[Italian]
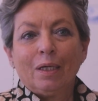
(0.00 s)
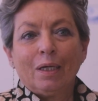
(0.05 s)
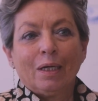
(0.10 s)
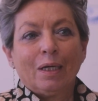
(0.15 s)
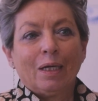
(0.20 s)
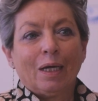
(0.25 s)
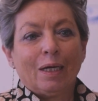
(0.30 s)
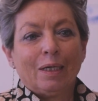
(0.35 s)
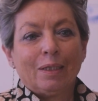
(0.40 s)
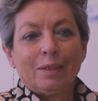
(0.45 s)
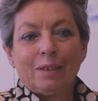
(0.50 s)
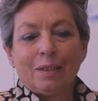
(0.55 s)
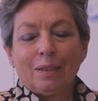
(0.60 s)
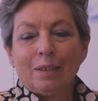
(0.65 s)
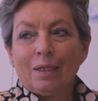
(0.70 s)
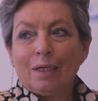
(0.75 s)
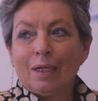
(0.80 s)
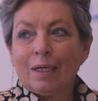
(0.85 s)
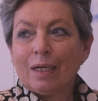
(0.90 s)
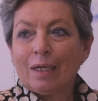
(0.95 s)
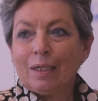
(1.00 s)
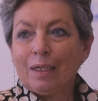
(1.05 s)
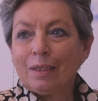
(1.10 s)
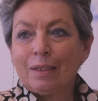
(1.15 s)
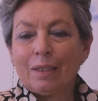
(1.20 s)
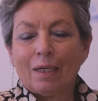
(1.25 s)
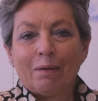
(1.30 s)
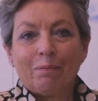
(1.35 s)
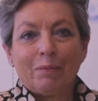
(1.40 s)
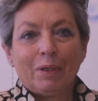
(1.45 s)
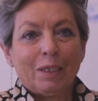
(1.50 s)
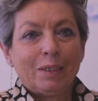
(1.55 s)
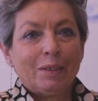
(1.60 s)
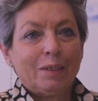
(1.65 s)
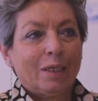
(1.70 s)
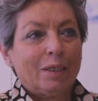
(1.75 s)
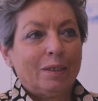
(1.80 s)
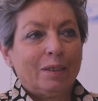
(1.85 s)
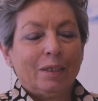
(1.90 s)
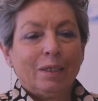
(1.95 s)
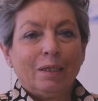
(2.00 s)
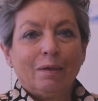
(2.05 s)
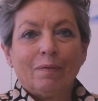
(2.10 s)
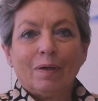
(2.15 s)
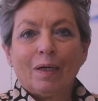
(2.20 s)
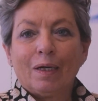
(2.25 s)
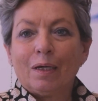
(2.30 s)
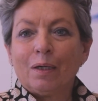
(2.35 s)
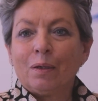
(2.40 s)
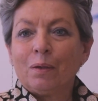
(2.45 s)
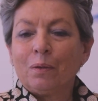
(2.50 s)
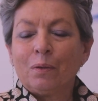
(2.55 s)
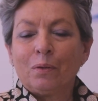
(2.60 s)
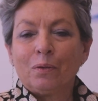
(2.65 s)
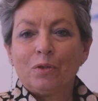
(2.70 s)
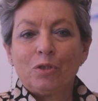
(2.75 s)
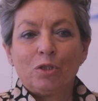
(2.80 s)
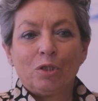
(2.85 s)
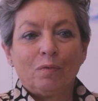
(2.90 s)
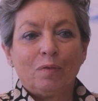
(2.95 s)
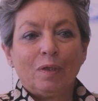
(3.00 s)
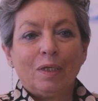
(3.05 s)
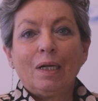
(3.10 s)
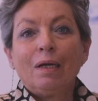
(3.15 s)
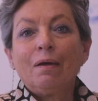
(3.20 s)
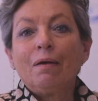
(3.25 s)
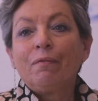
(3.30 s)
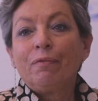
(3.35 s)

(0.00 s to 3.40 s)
casi di illegalità amministrativa o civile,